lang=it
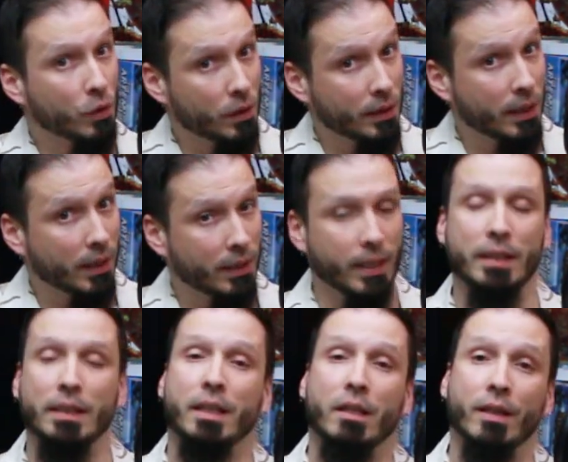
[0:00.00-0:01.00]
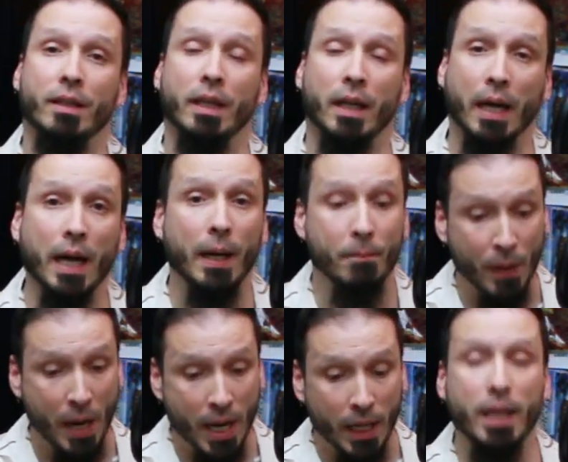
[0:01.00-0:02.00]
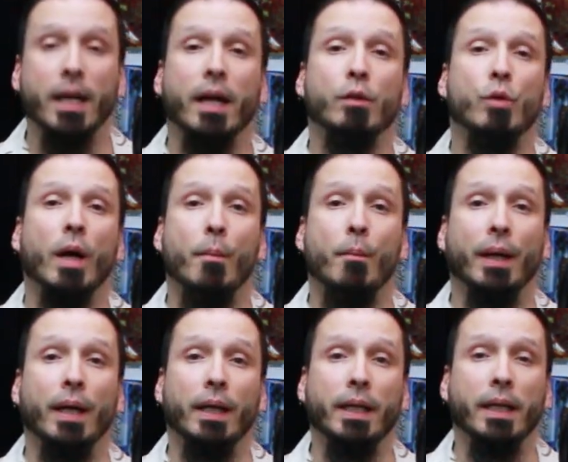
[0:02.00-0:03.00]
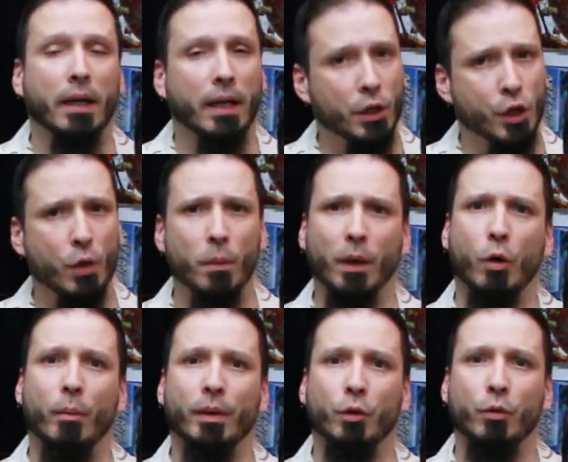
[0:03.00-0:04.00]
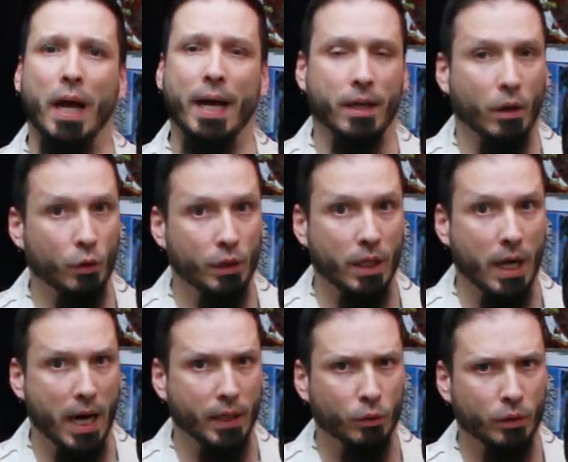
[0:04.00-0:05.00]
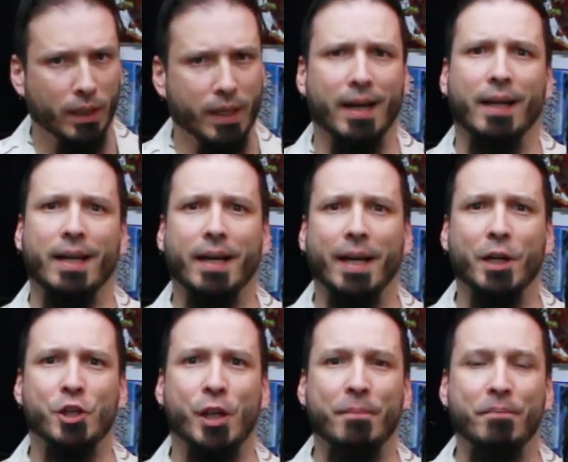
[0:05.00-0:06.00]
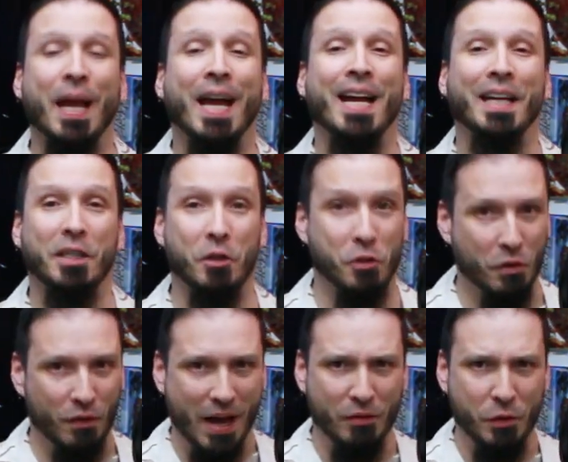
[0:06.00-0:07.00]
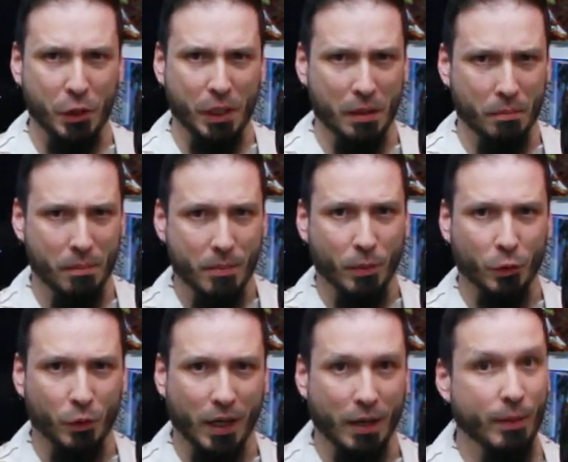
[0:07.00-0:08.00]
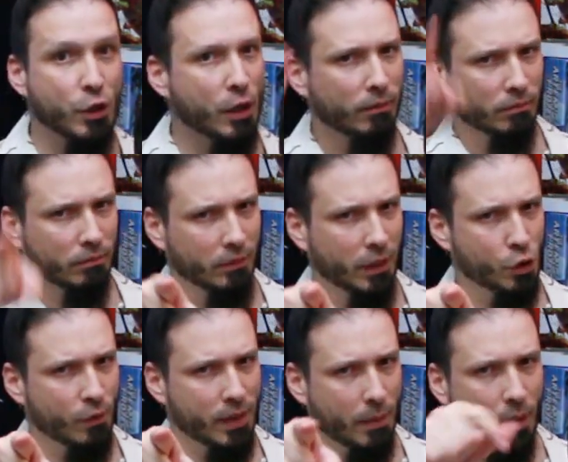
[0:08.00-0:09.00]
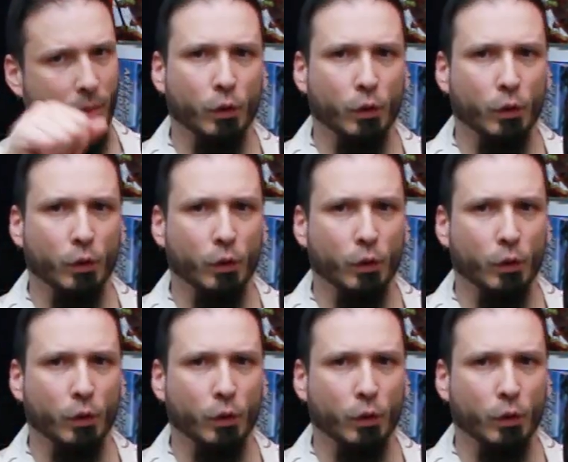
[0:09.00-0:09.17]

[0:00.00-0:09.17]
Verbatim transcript: considera l'idea di iscriverti al canale, cliccare sulla campanellina, lasciare un bel commento e un like, così aiuti il canale a crescere. Io sono Flavio, il Meeple con la camicia, e ci vediamo alla